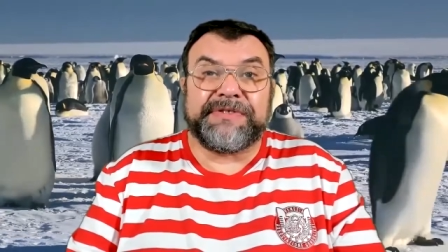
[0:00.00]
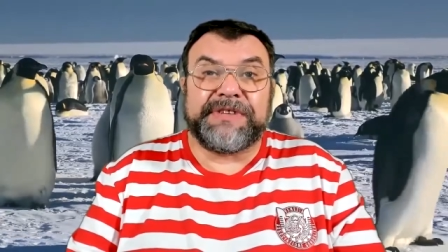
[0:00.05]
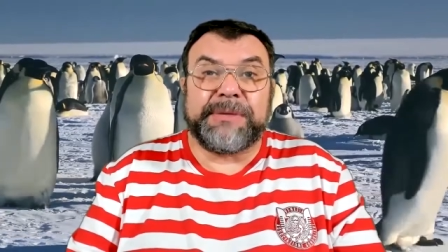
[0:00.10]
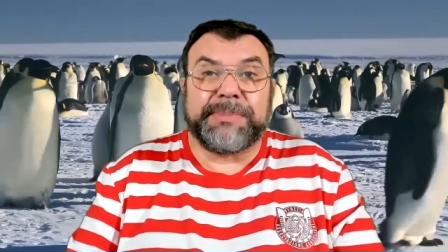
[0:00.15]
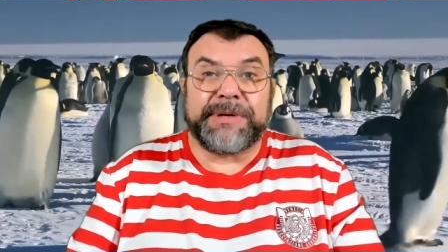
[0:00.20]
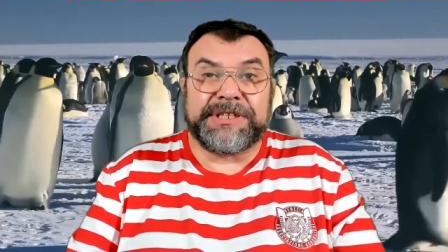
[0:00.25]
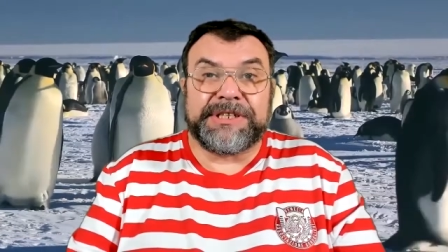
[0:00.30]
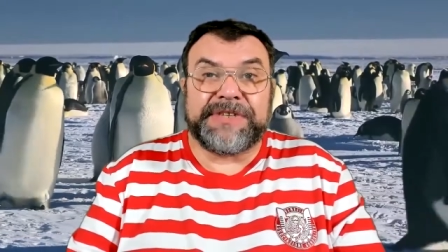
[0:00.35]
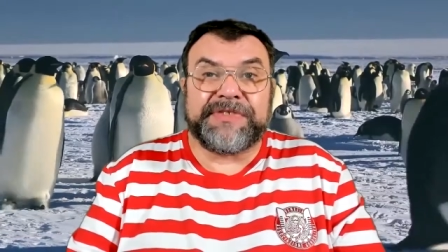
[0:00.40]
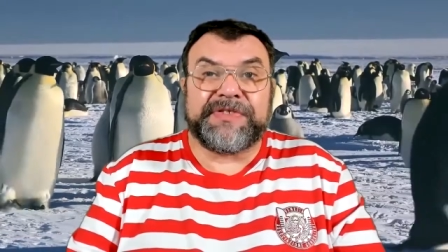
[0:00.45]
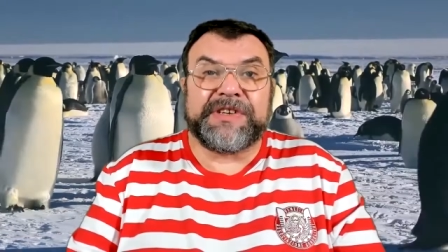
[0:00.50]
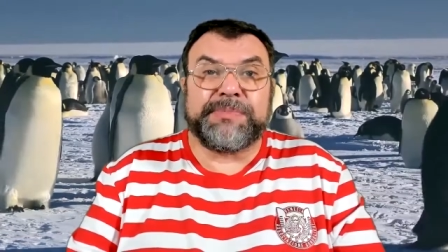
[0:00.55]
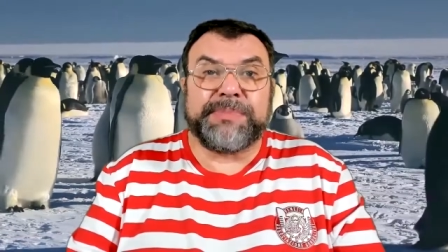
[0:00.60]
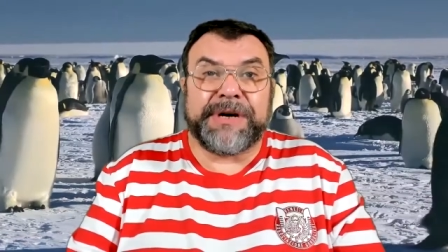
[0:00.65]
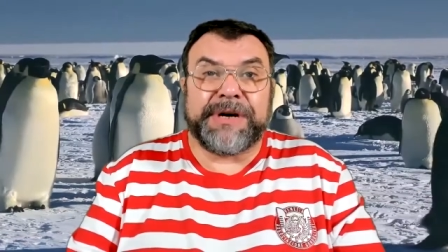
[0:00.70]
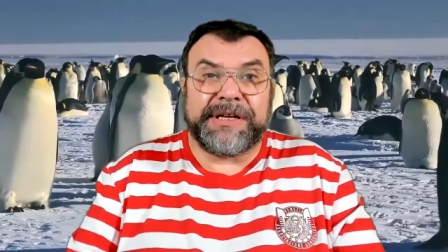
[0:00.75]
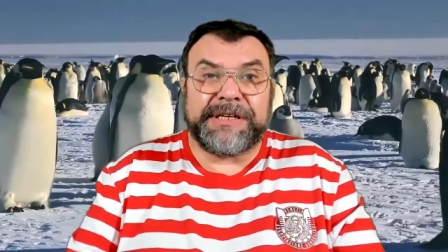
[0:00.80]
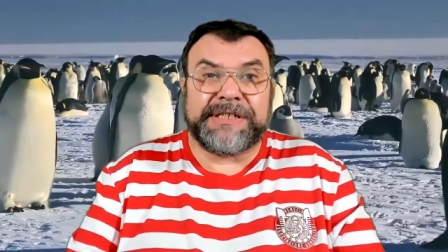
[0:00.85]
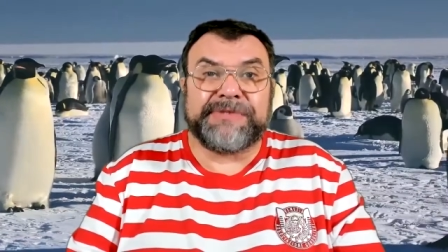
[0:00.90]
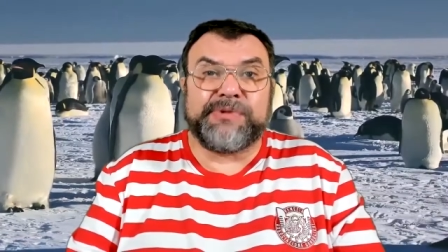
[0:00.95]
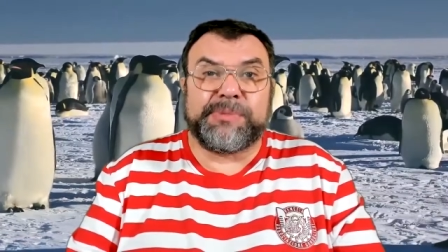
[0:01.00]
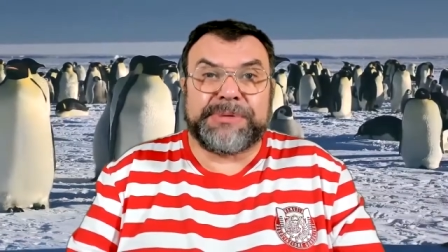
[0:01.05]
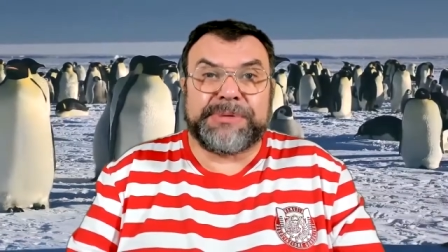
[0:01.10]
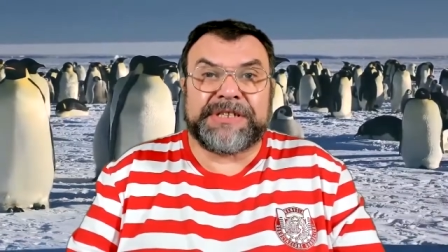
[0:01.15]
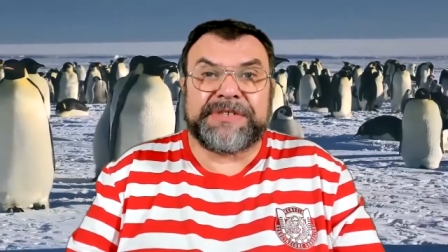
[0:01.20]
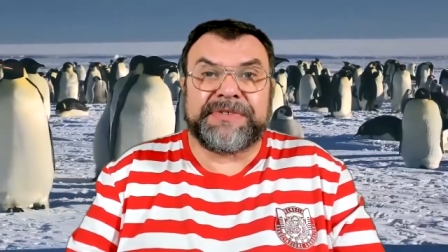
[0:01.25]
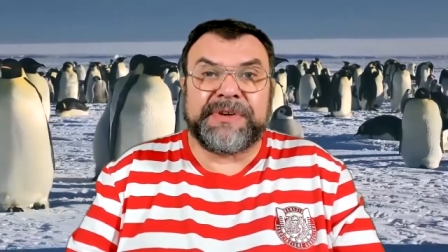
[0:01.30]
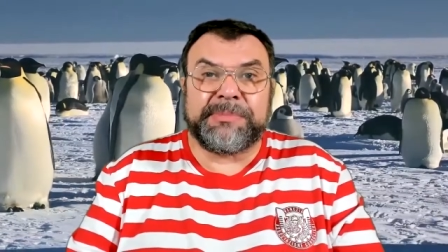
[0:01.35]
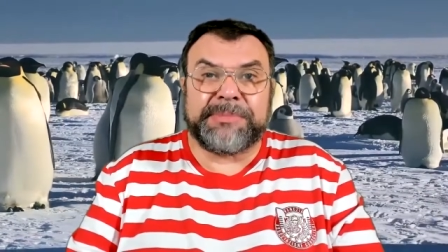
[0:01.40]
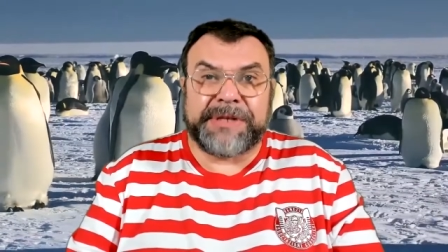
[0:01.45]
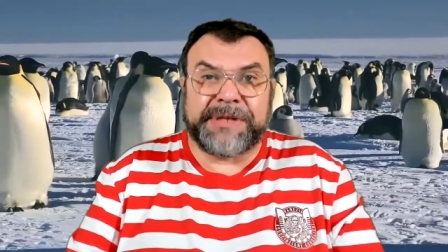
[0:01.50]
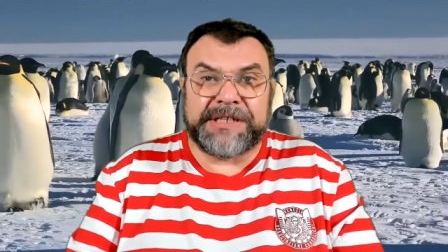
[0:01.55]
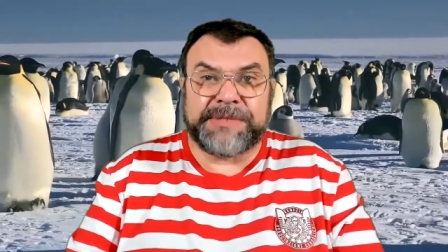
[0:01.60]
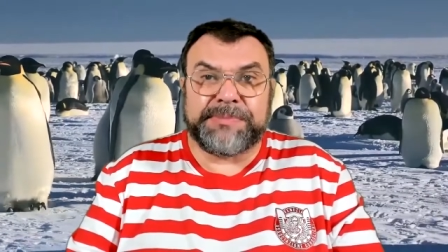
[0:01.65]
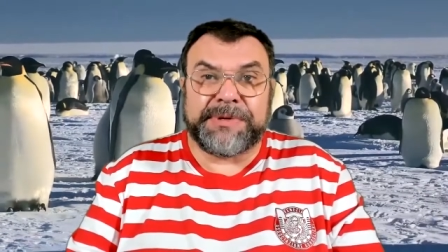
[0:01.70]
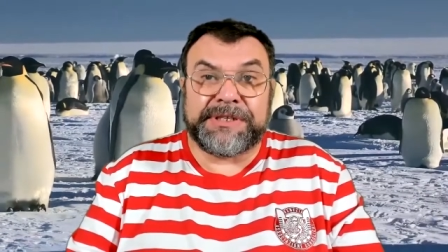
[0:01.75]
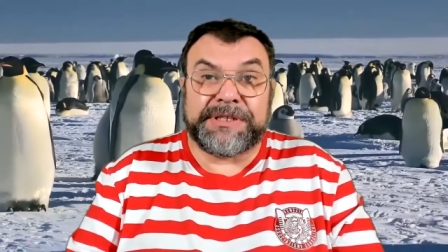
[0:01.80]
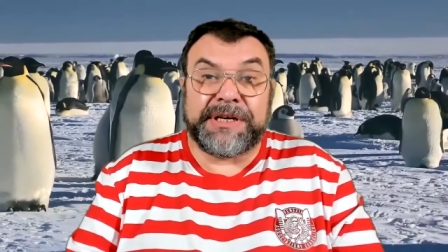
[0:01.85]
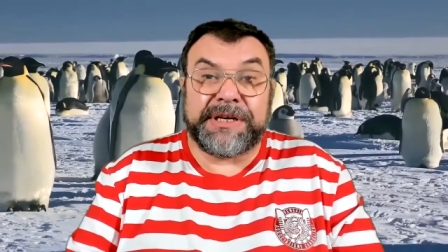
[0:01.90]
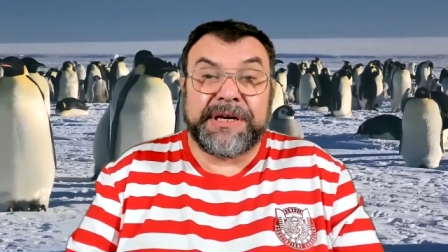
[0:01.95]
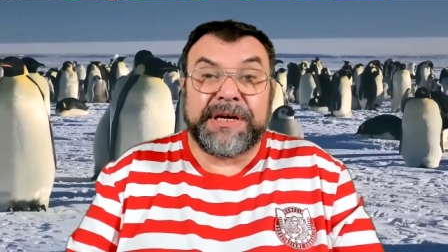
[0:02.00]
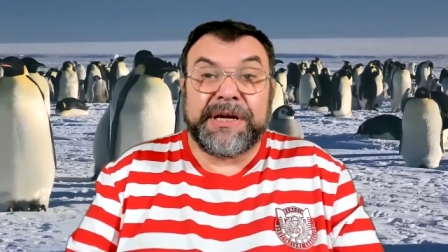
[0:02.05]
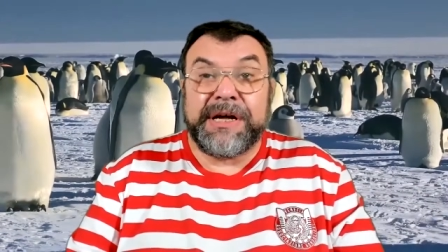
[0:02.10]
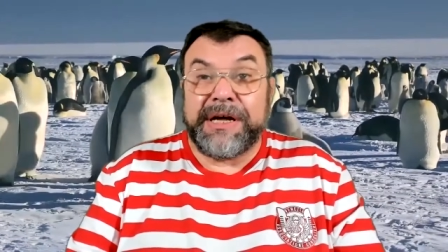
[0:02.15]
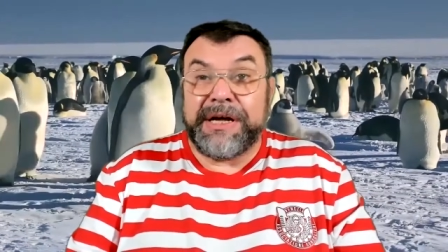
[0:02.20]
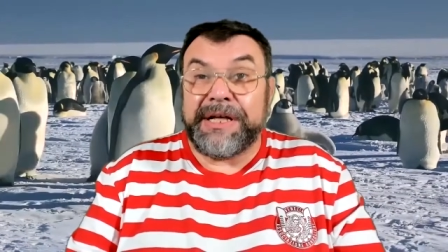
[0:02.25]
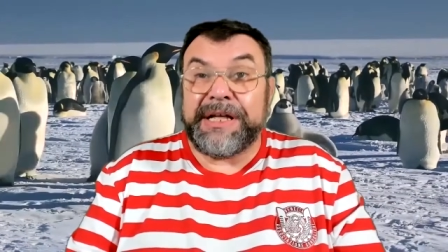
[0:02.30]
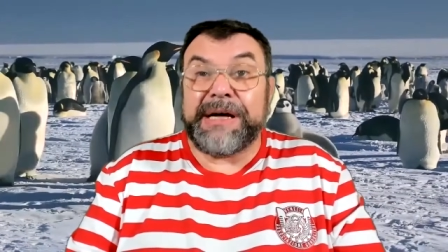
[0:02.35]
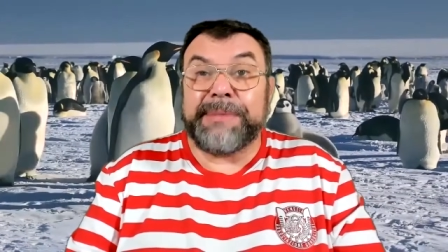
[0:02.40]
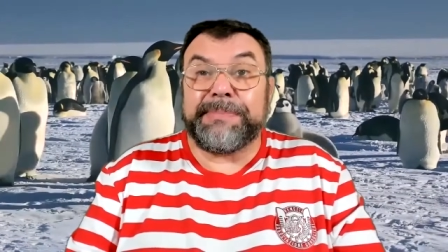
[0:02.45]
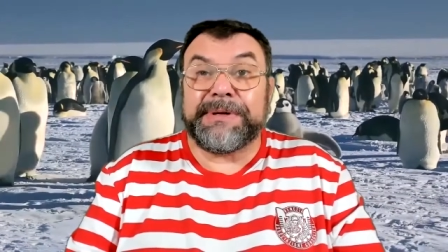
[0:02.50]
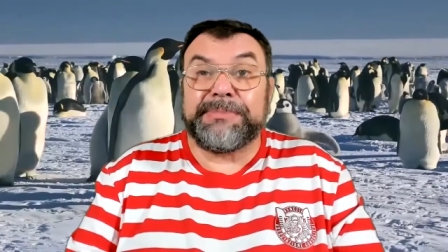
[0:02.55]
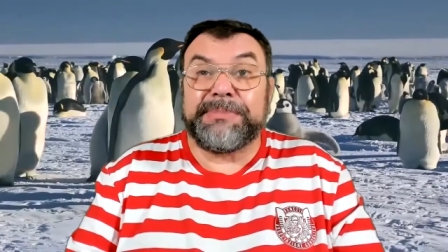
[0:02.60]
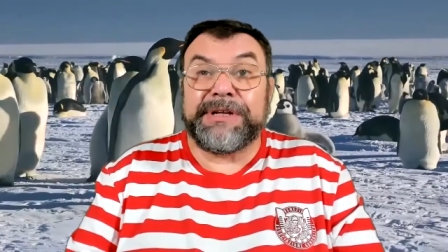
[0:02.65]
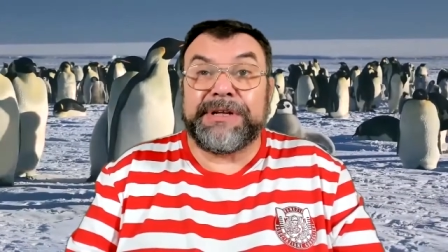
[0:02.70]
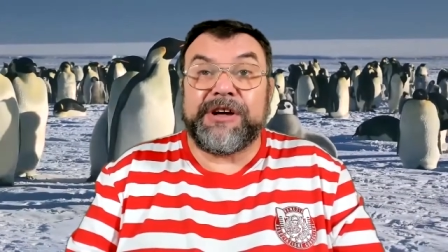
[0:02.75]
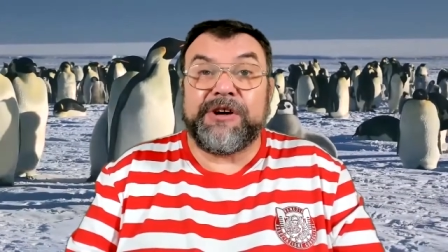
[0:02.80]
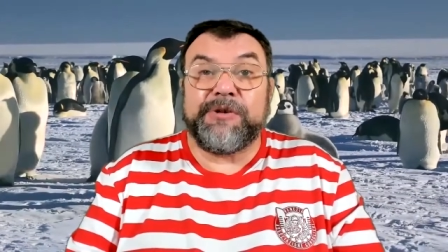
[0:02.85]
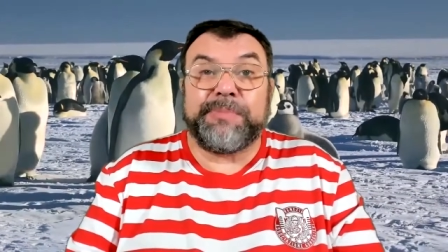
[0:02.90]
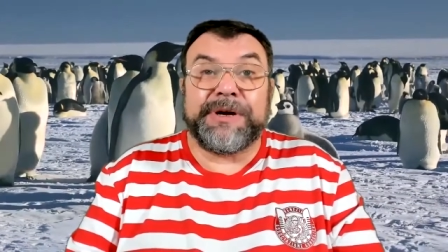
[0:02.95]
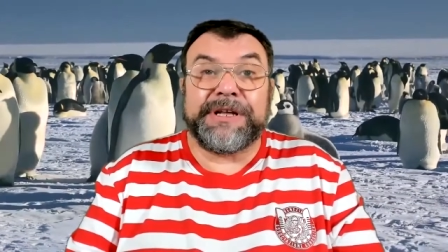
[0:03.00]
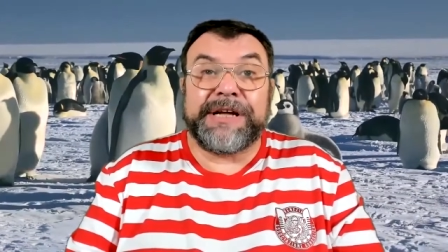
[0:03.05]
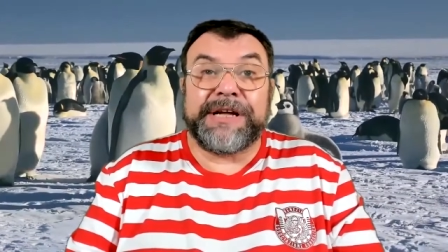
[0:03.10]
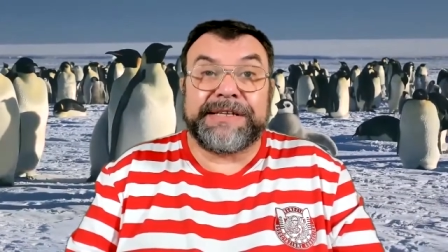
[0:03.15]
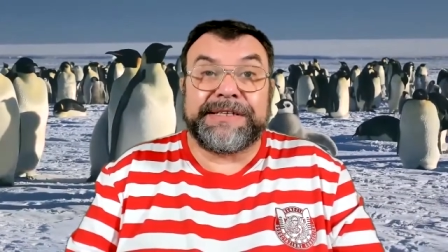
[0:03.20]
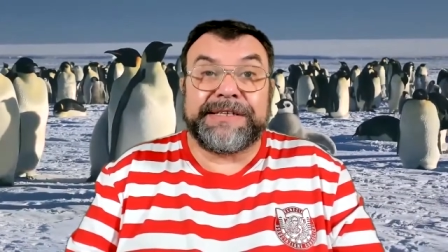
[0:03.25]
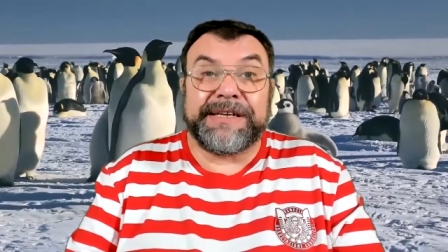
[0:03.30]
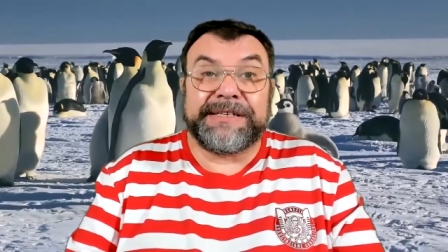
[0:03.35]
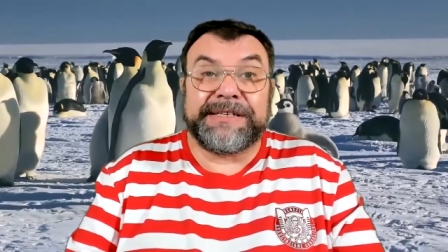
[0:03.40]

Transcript: не оплативших проезд в общественном транспорте. Я подменяю понятие